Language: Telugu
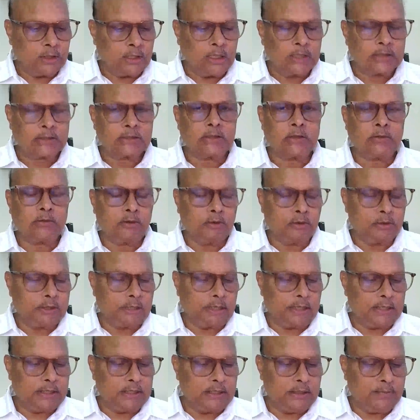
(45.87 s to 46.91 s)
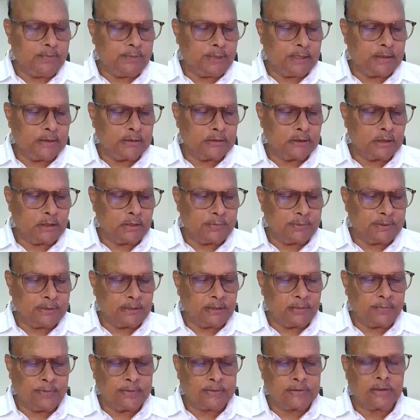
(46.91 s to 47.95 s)
రాష్ట్రంలోని అన్ని
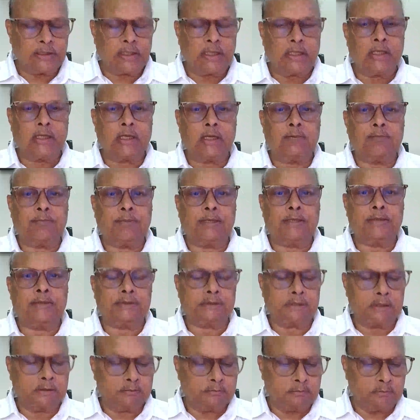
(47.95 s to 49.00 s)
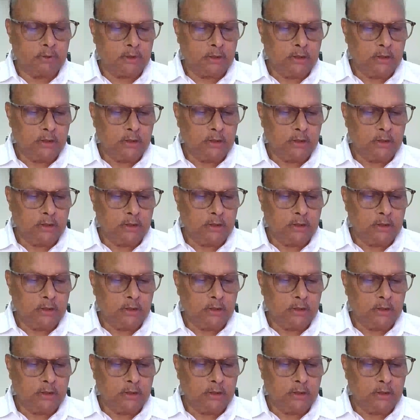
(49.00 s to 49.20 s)
ప్రాంతాలపైన పెత్తనాన్ని అప్పగించడం